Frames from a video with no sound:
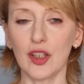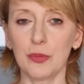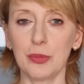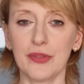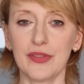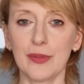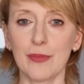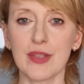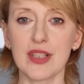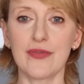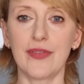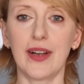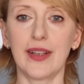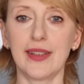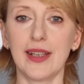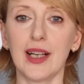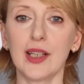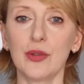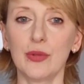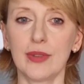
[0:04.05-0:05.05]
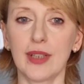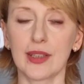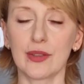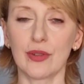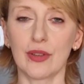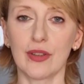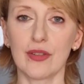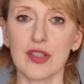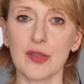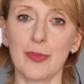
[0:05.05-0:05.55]
o pewnym cwaniaku, na
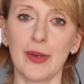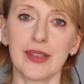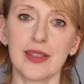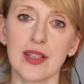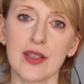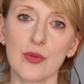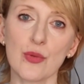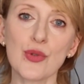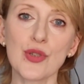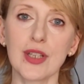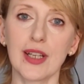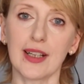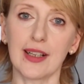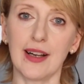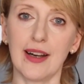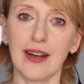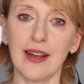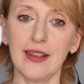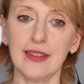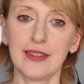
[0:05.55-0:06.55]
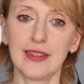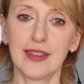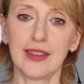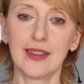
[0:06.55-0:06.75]
którego spada słuszna kara?